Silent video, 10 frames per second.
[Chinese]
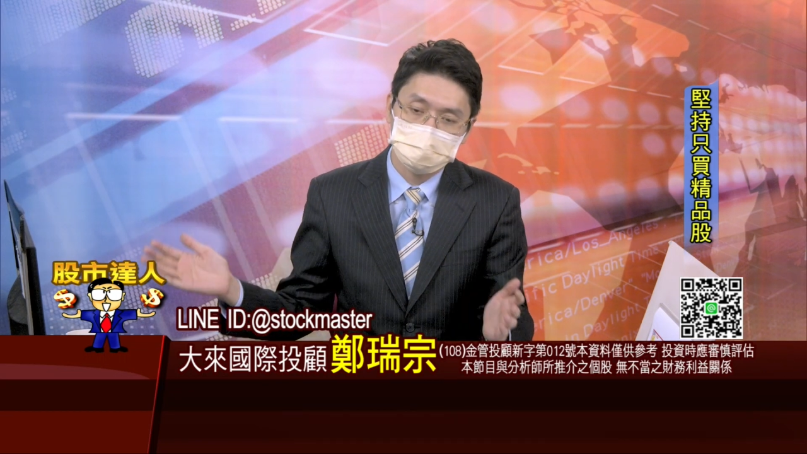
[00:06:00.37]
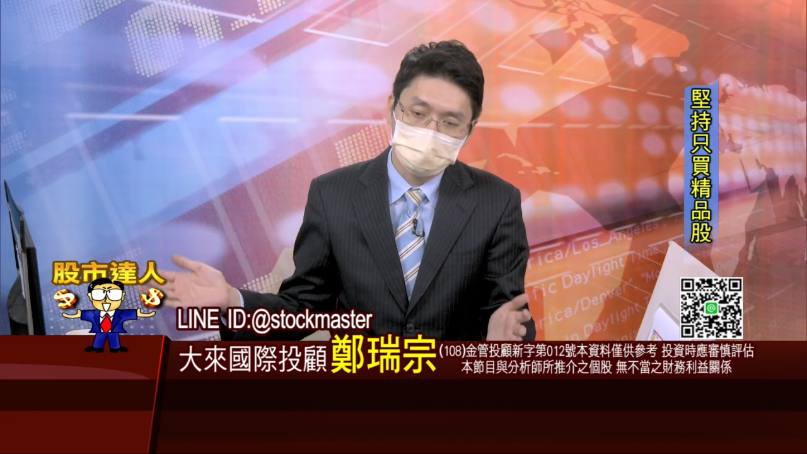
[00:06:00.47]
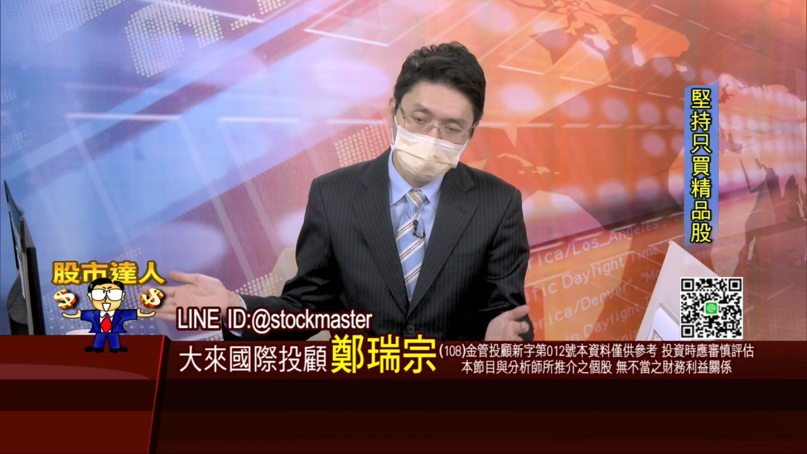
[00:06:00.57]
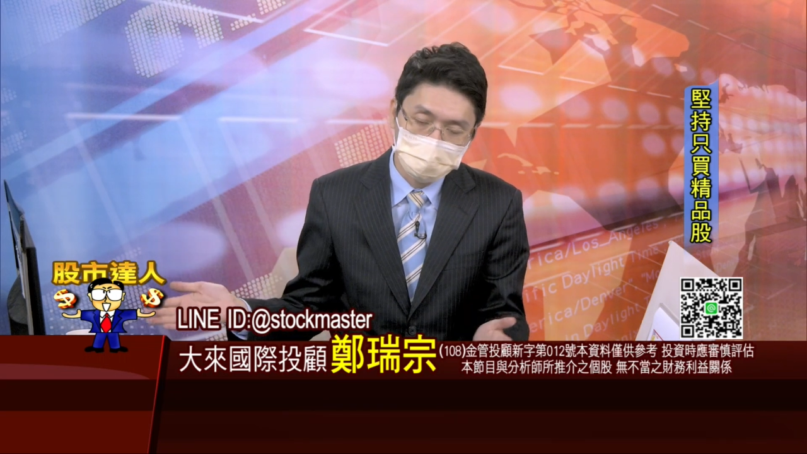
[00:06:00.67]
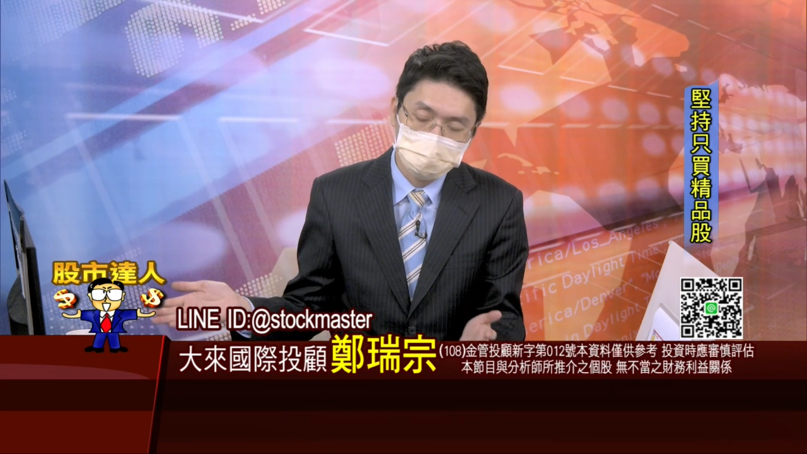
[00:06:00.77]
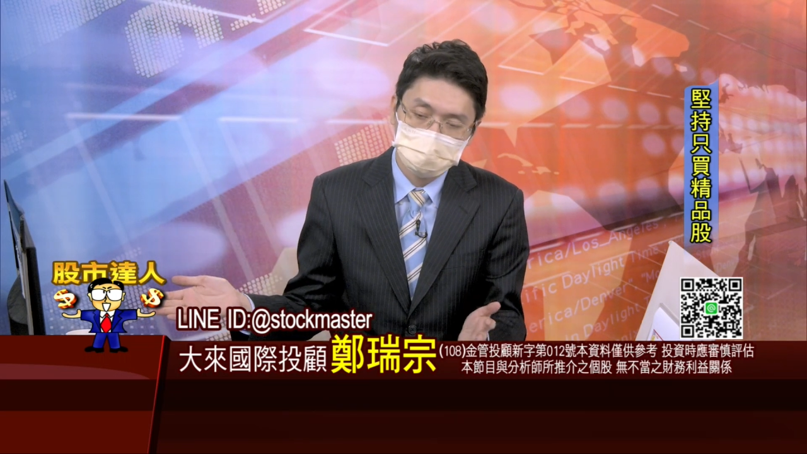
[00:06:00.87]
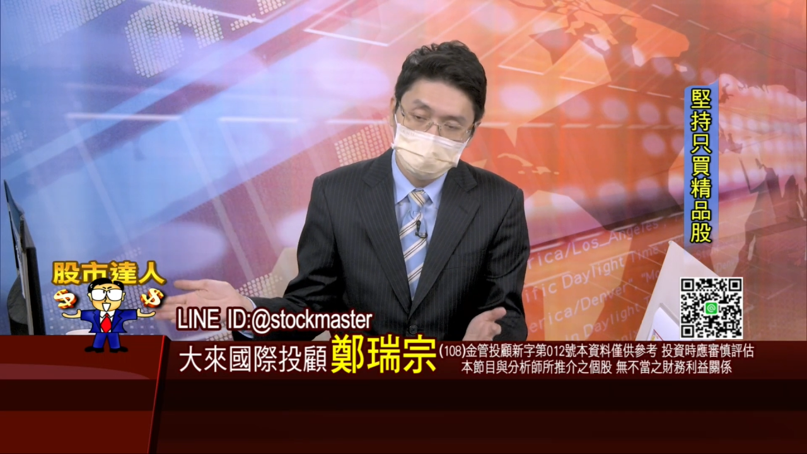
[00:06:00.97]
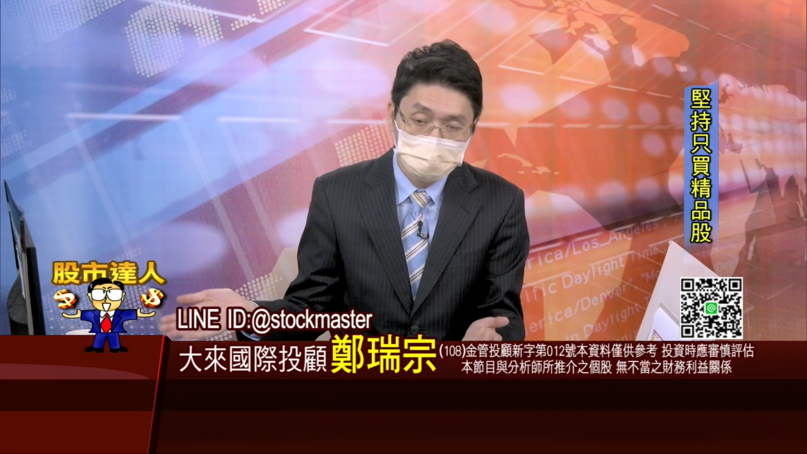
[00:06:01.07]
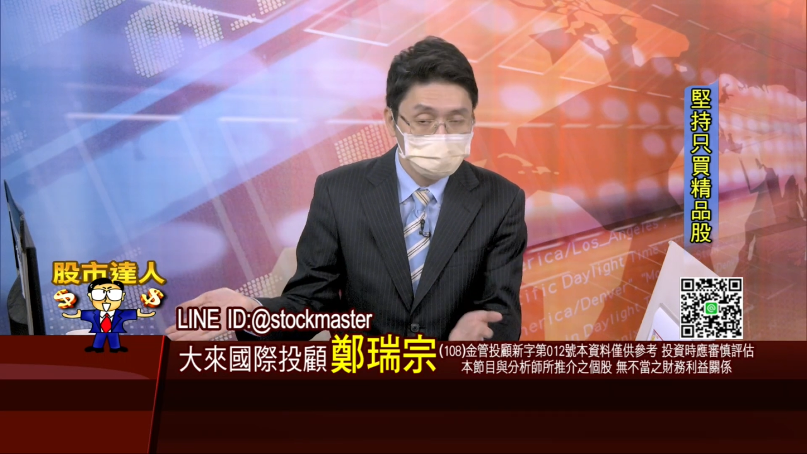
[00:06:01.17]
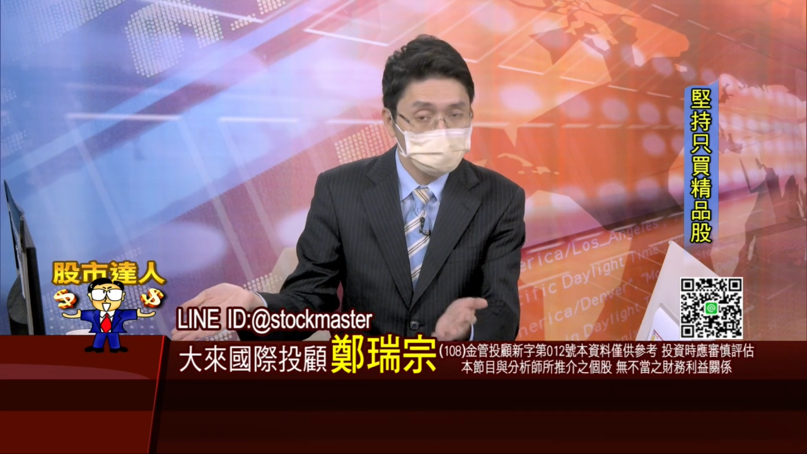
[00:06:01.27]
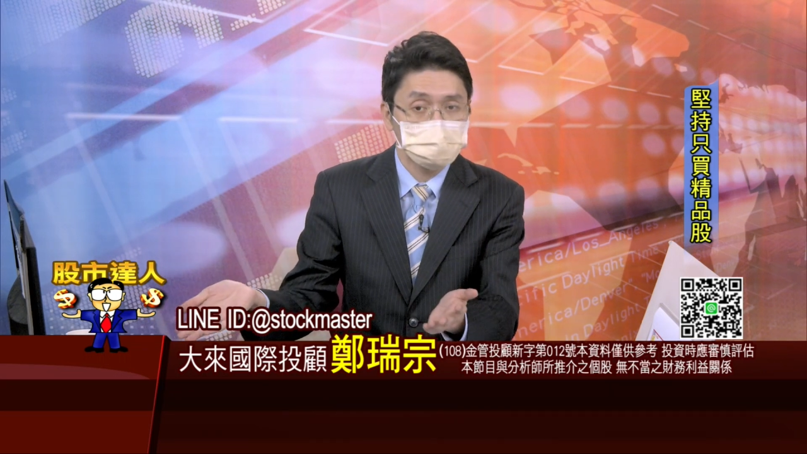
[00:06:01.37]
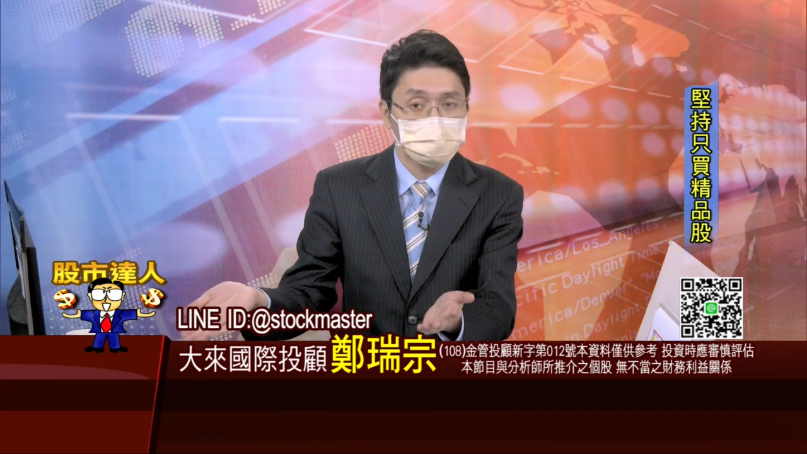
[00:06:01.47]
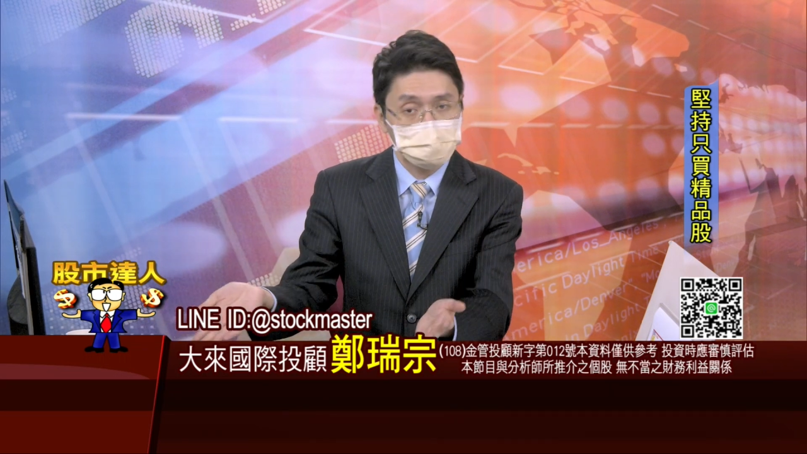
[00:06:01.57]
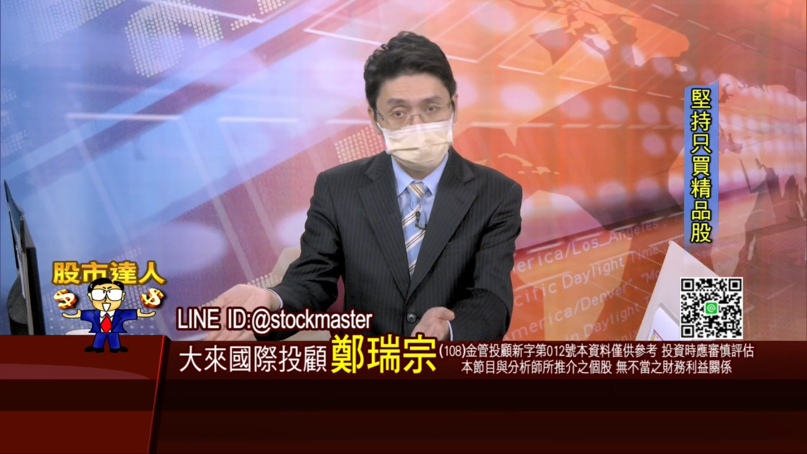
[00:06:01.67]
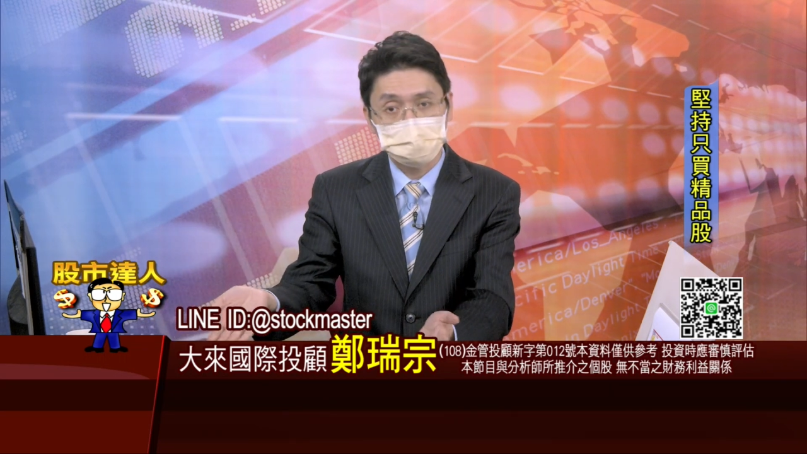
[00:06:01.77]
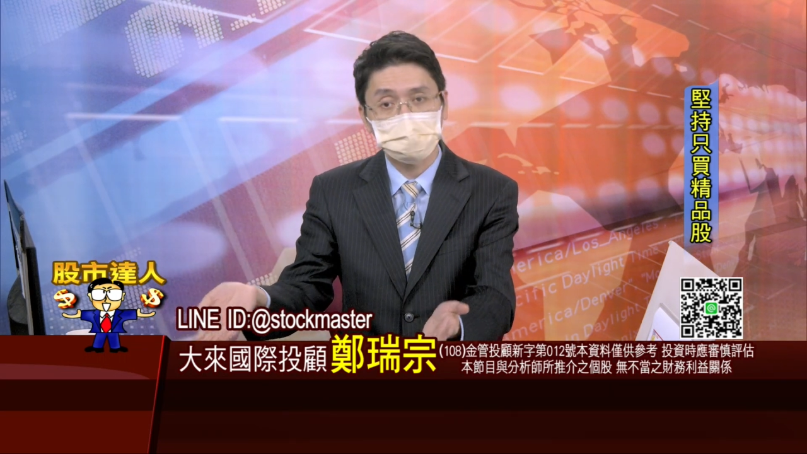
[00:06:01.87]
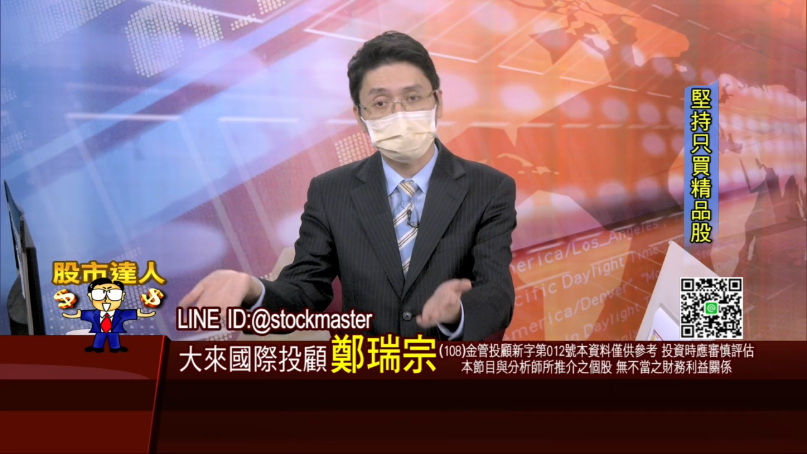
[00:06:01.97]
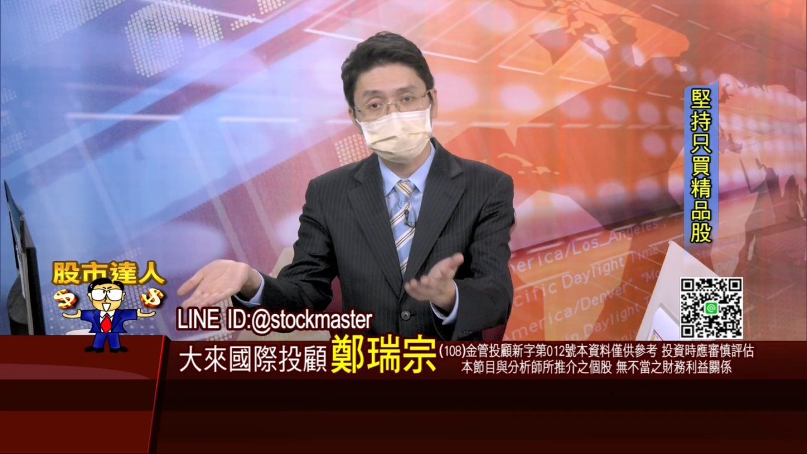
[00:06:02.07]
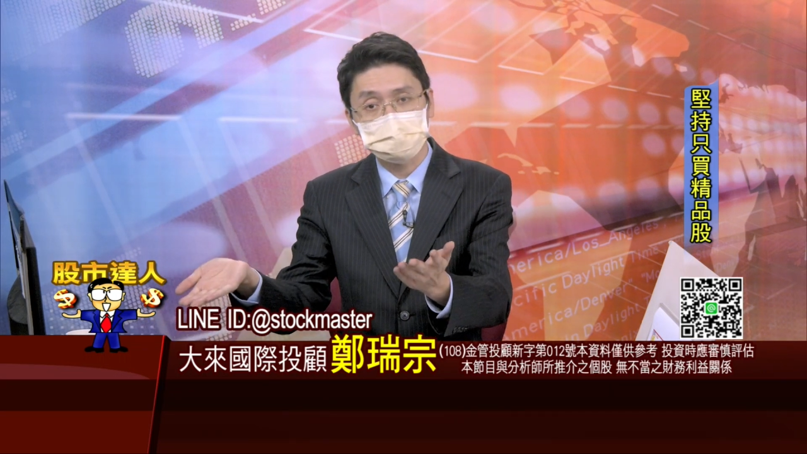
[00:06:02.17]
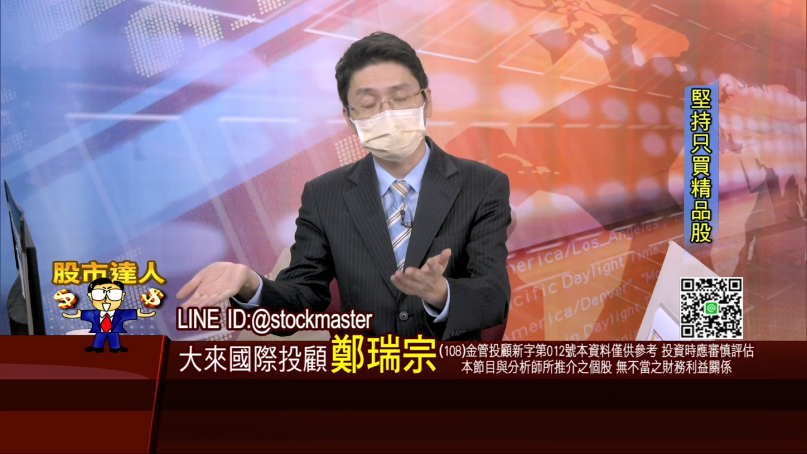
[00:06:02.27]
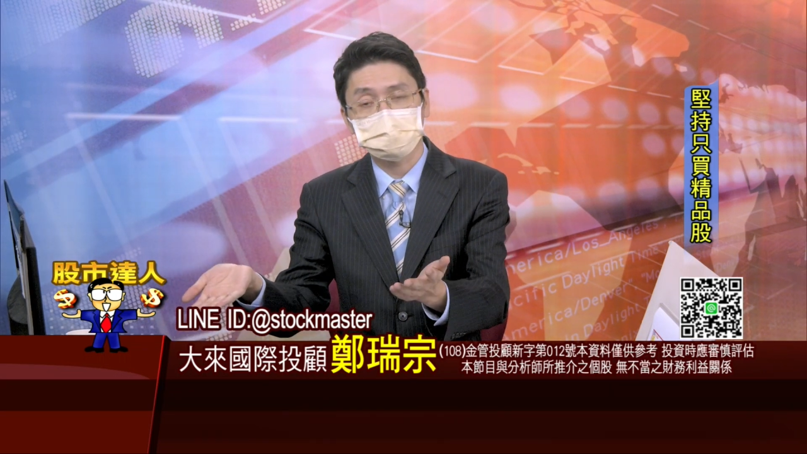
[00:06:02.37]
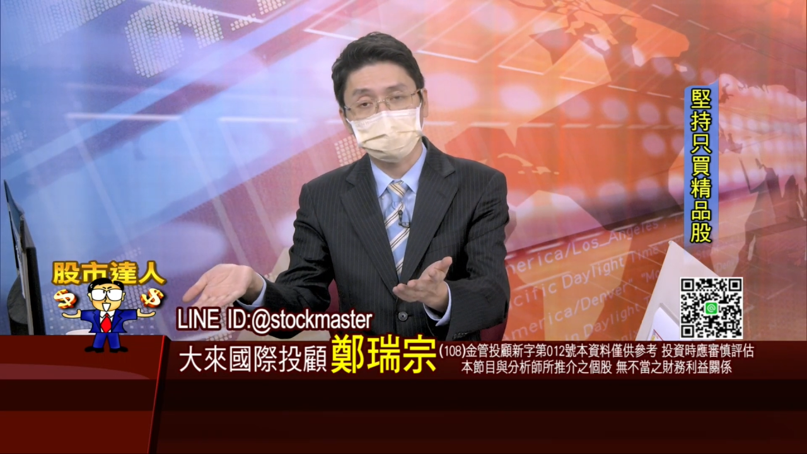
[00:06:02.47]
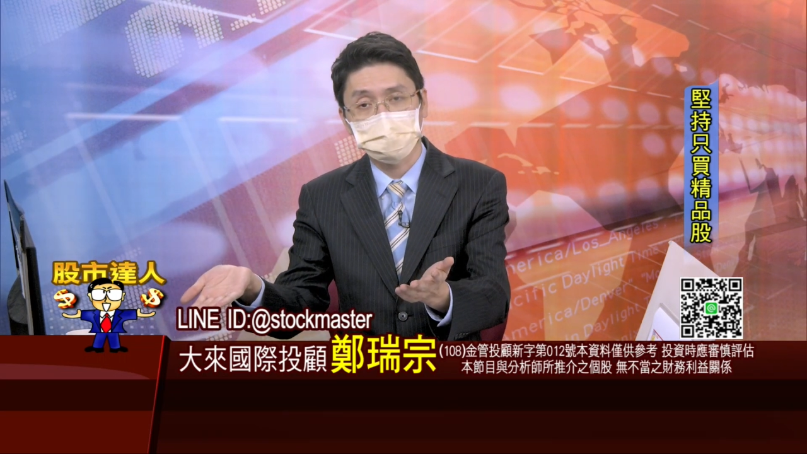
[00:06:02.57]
讨论说，哦，那明年我们的量是多少？